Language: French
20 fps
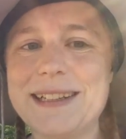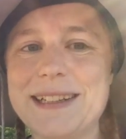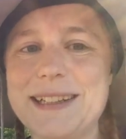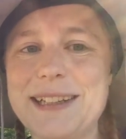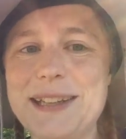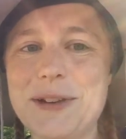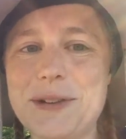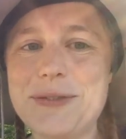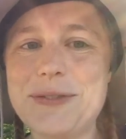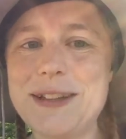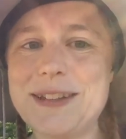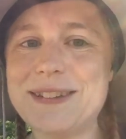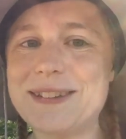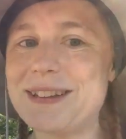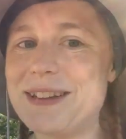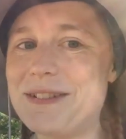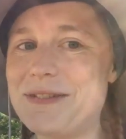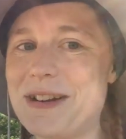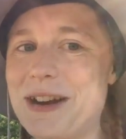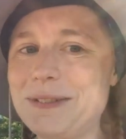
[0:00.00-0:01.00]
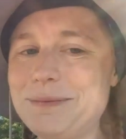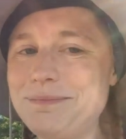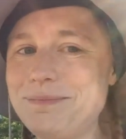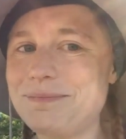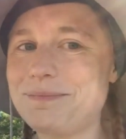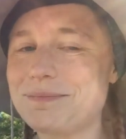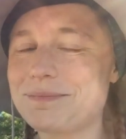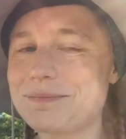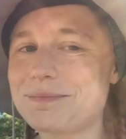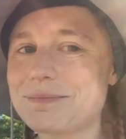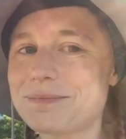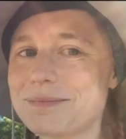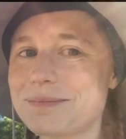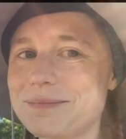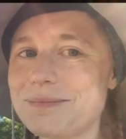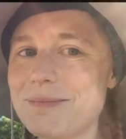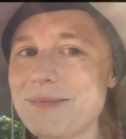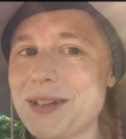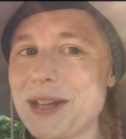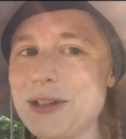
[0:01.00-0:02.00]
Et en fait, ça va.
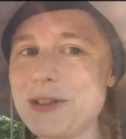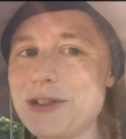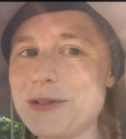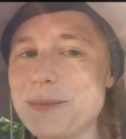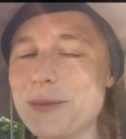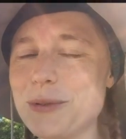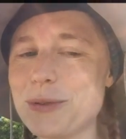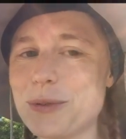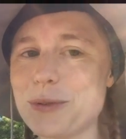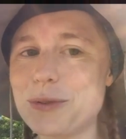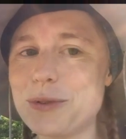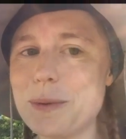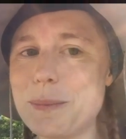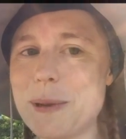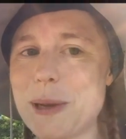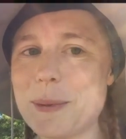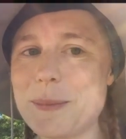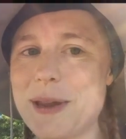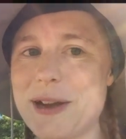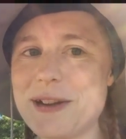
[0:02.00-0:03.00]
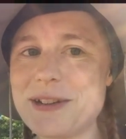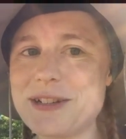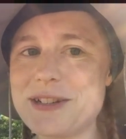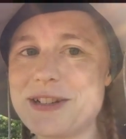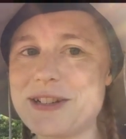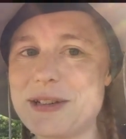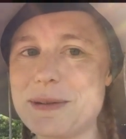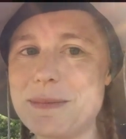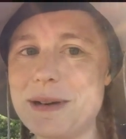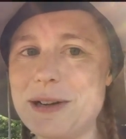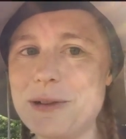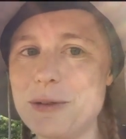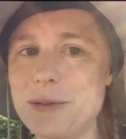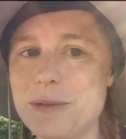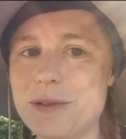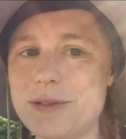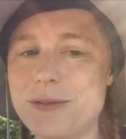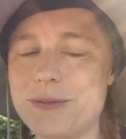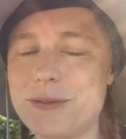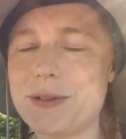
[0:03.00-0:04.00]
Je me sens super bien. J'ai mal.
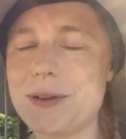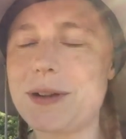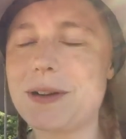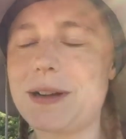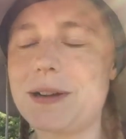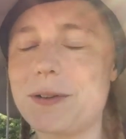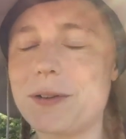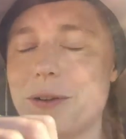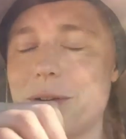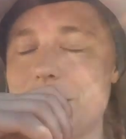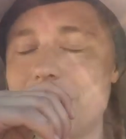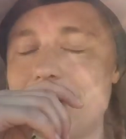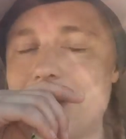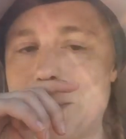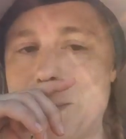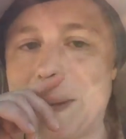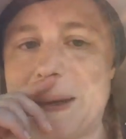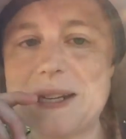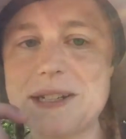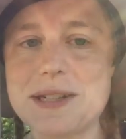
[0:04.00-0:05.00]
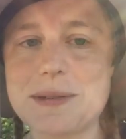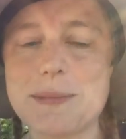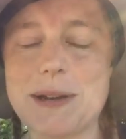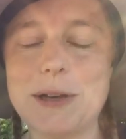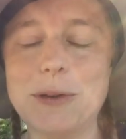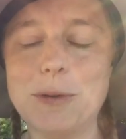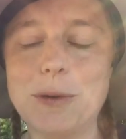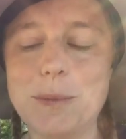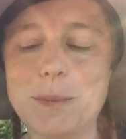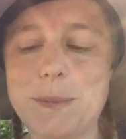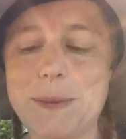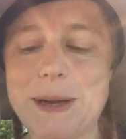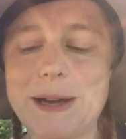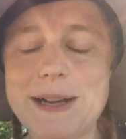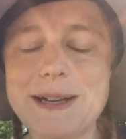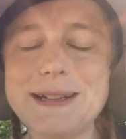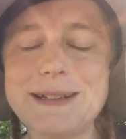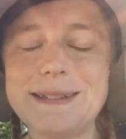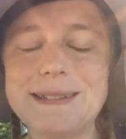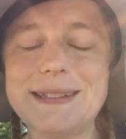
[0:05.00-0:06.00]
Euh, alors, c'est pas que j'ai mal nulle
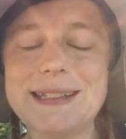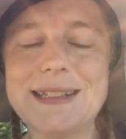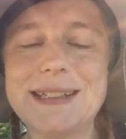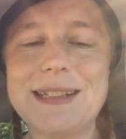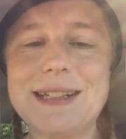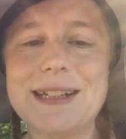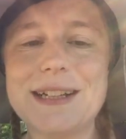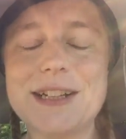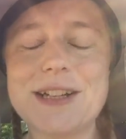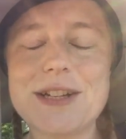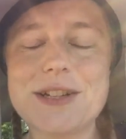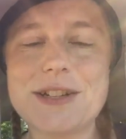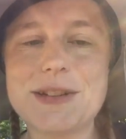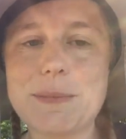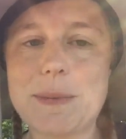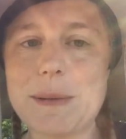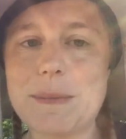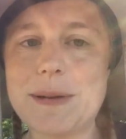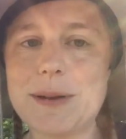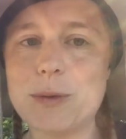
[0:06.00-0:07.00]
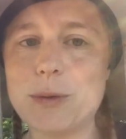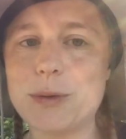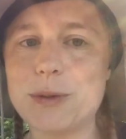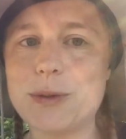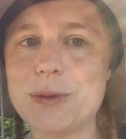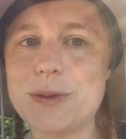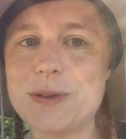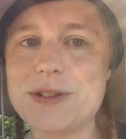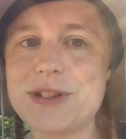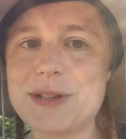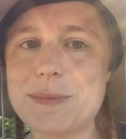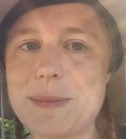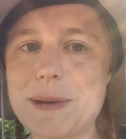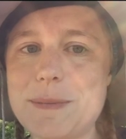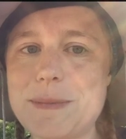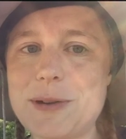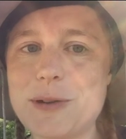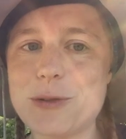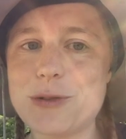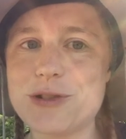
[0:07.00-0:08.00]
part. Euh, j'ai pas mal au dos, j'ai pas
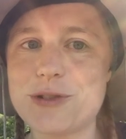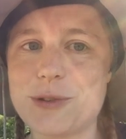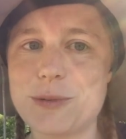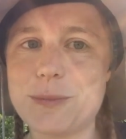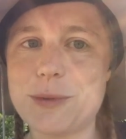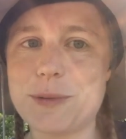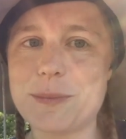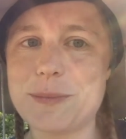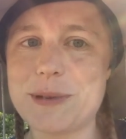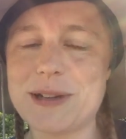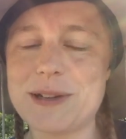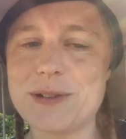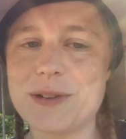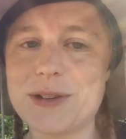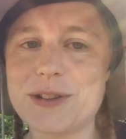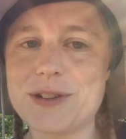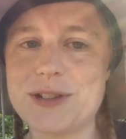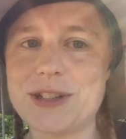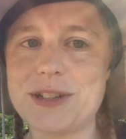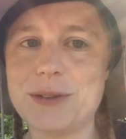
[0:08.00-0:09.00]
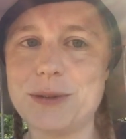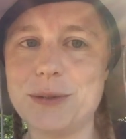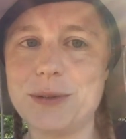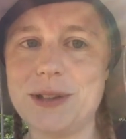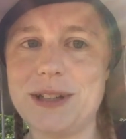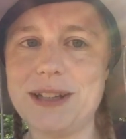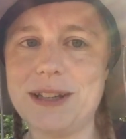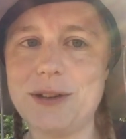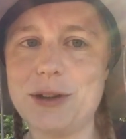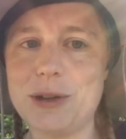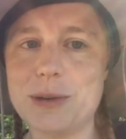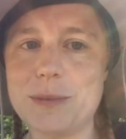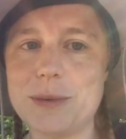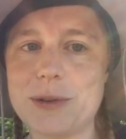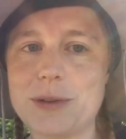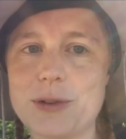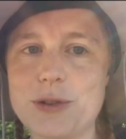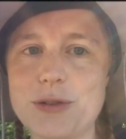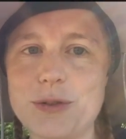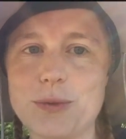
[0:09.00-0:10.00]
mal aux jambes, mais alors j'ai une énorme
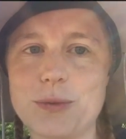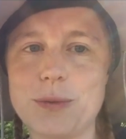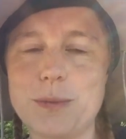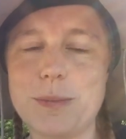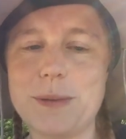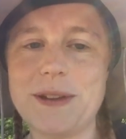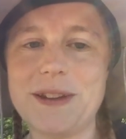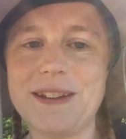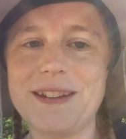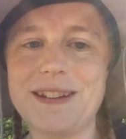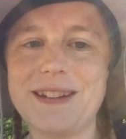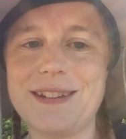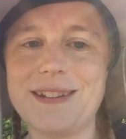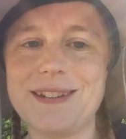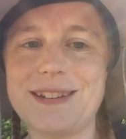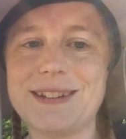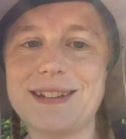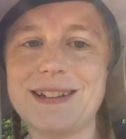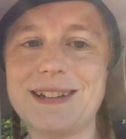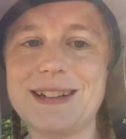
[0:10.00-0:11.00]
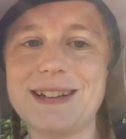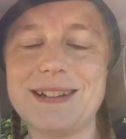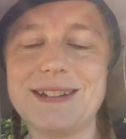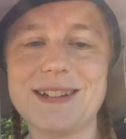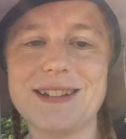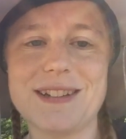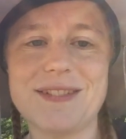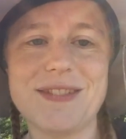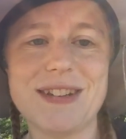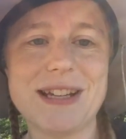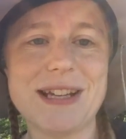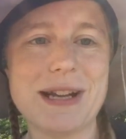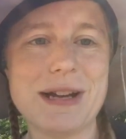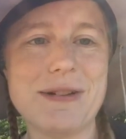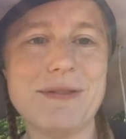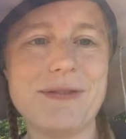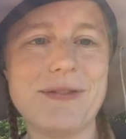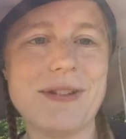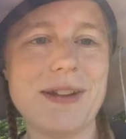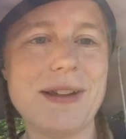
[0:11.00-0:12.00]
cloche sous le pied et celle-là, les amis, elle
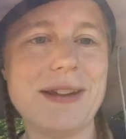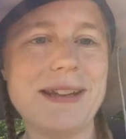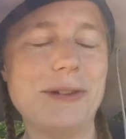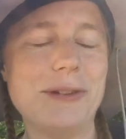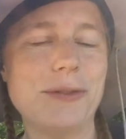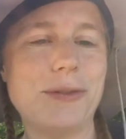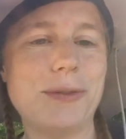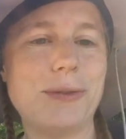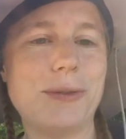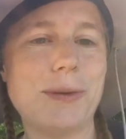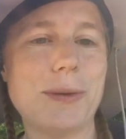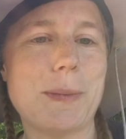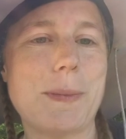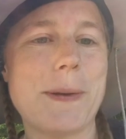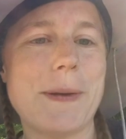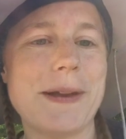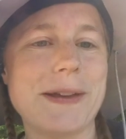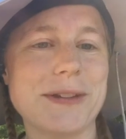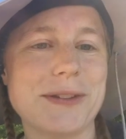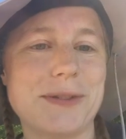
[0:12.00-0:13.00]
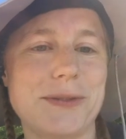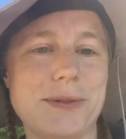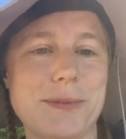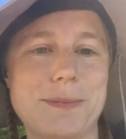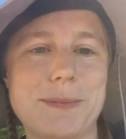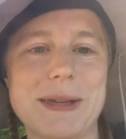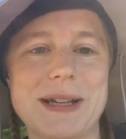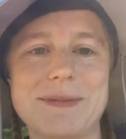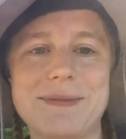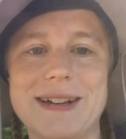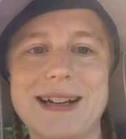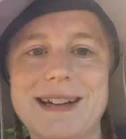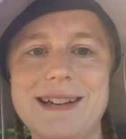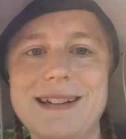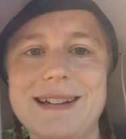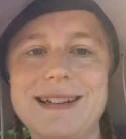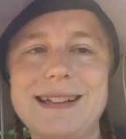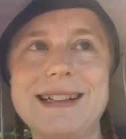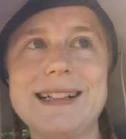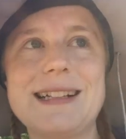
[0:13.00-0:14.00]
fait super, super mal.
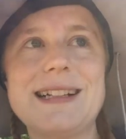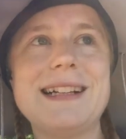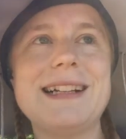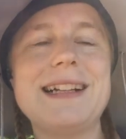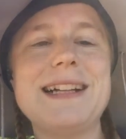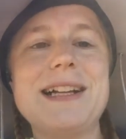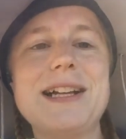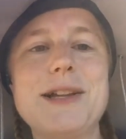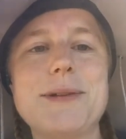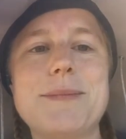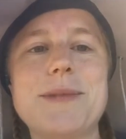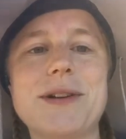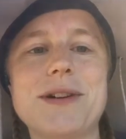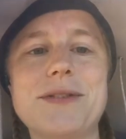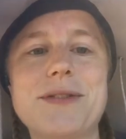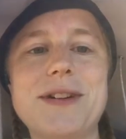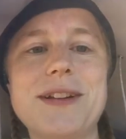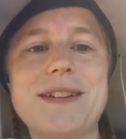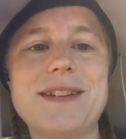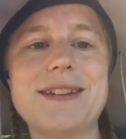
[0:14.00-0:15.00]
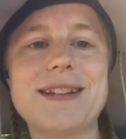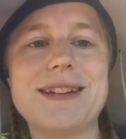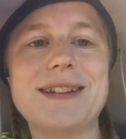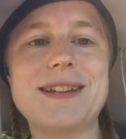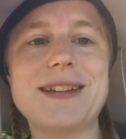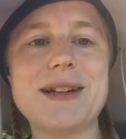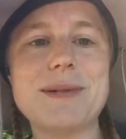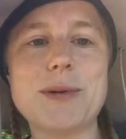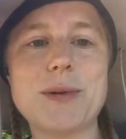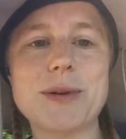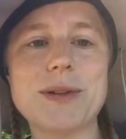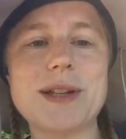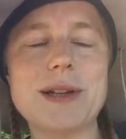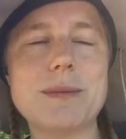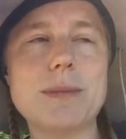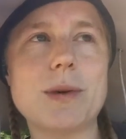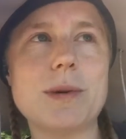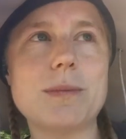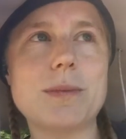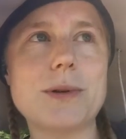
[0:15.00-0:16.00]
Mais en fait, c'est tellement,
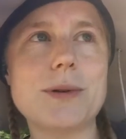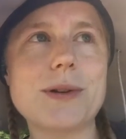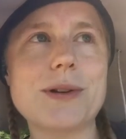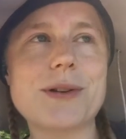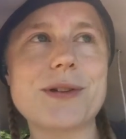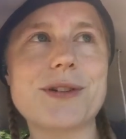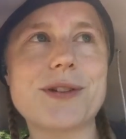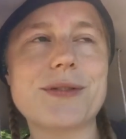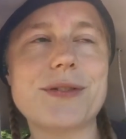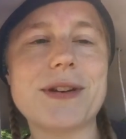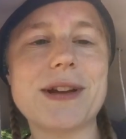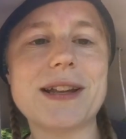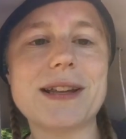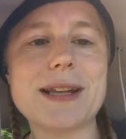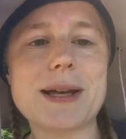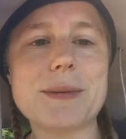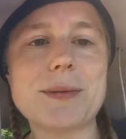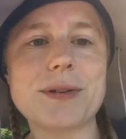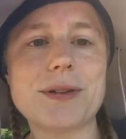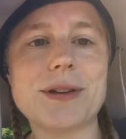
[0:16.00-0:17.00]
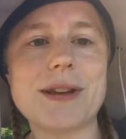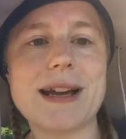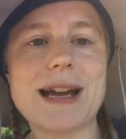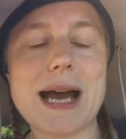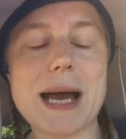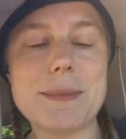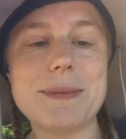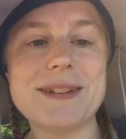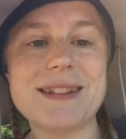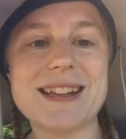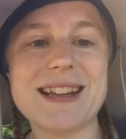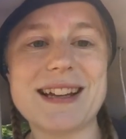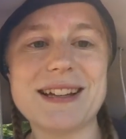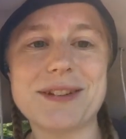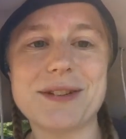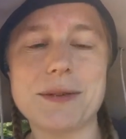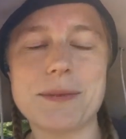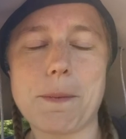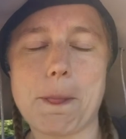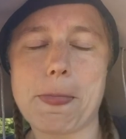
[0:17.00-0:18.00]
tellement beau que je fais
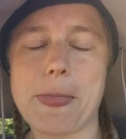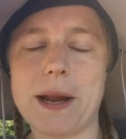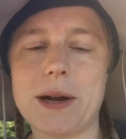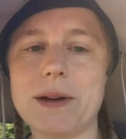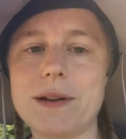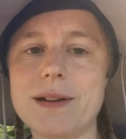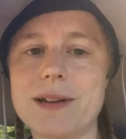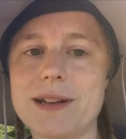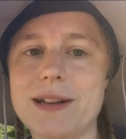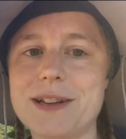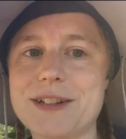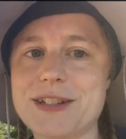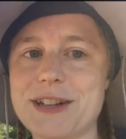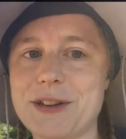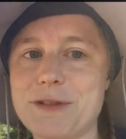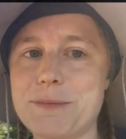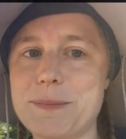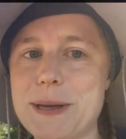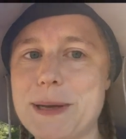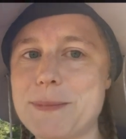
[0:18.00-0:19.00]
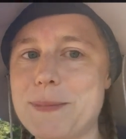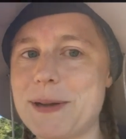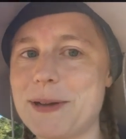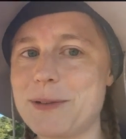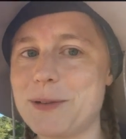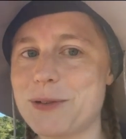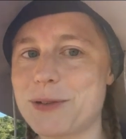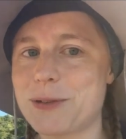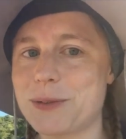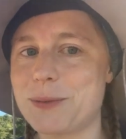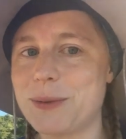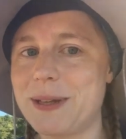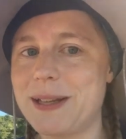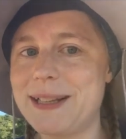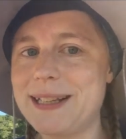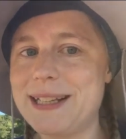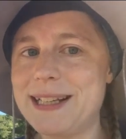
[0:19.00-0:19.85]
abstraction. Oh là là, j'arrive pas à parler aujourd'hui.